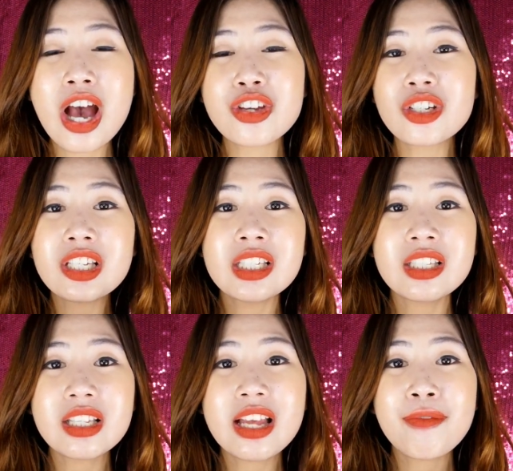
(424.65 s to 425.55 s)
Actually,
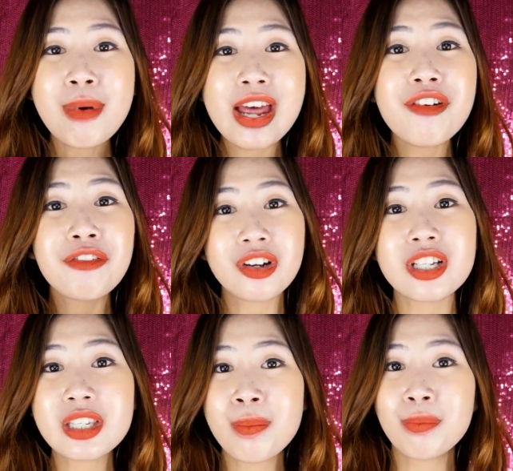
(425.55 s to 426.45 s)
parang
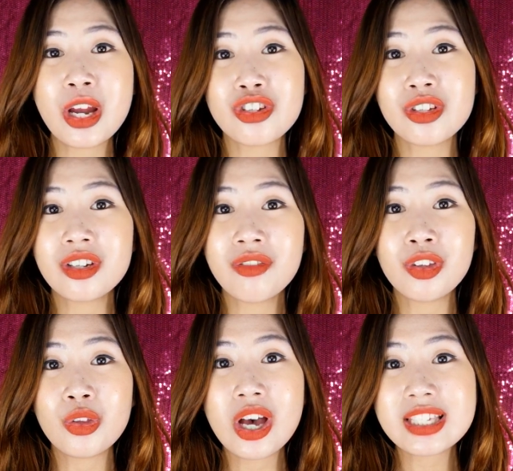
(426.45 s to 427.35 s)
first impression nila
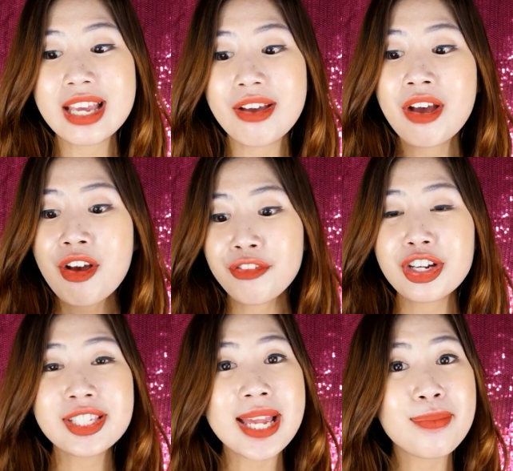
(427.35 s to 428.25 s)
dito kasi
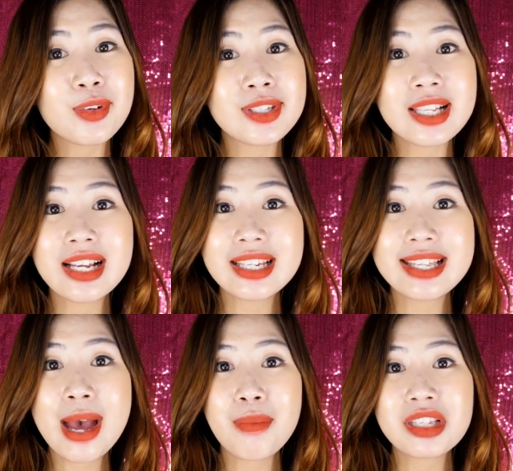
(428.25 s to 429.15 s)
first time ko silang
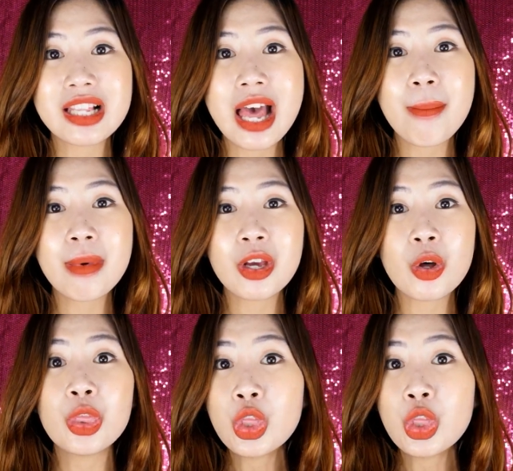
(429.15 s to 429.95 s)
ginamit sa labi ko.